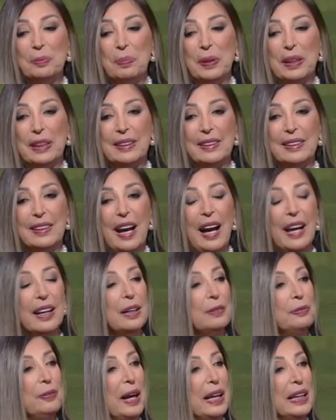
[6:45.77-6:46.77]

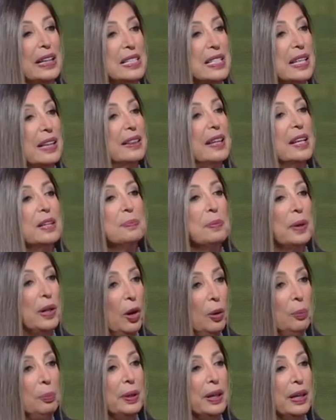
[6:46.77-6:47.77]
بتعرف على ستات من
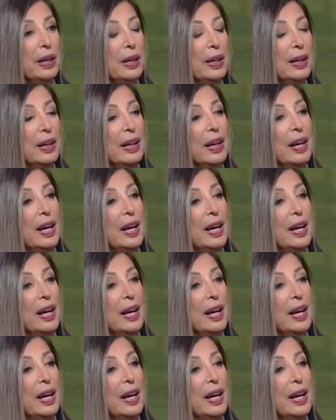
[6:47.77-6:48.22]
عمري